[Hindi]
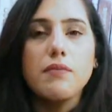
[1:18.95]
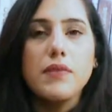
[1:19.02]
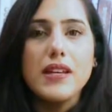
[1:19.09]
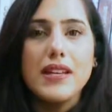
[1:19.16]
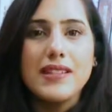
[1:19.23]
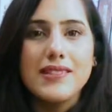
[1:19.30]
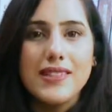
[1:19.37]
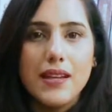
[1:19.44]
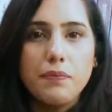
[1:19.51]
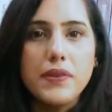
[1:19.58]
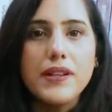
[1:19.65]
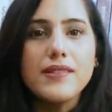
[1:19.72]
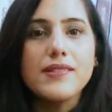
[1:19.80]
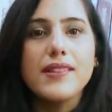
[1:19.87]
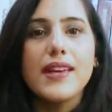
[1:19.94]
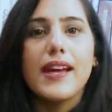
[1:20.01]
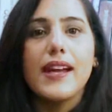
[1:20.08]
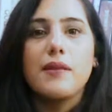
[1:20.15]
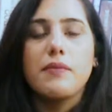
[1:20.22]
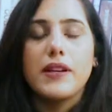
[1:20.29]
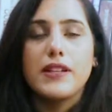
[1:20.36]
हम एक्सेप्टेंस के
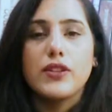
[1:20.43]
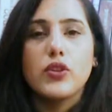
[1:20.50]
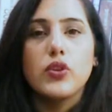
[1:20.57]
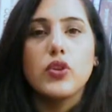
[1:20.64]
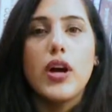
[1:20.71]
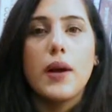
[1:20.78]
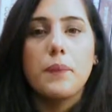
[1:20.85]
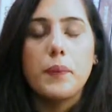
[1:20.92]
एलिमेंट को